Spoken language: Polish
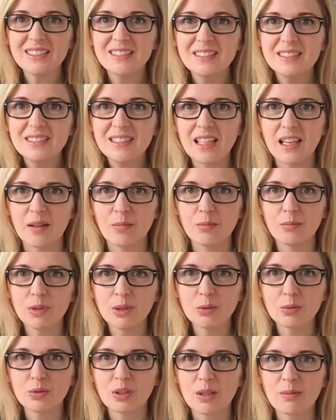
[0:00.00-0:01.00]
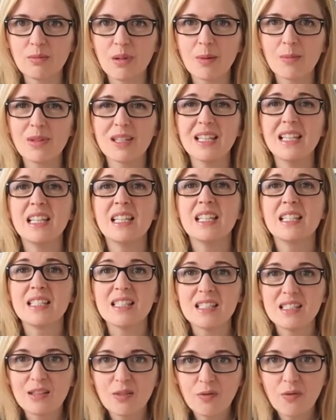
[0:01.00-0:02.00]
Nie, my tutaj mamy
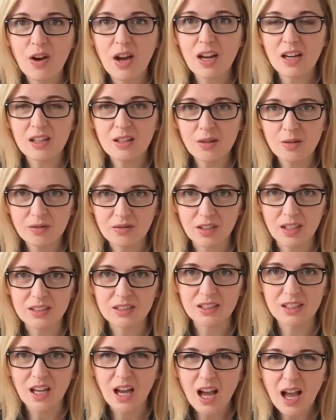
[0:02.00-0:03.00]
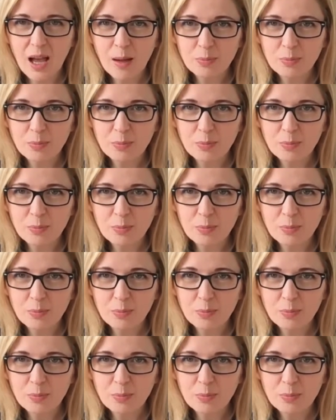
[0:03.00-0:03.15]
zwariowany,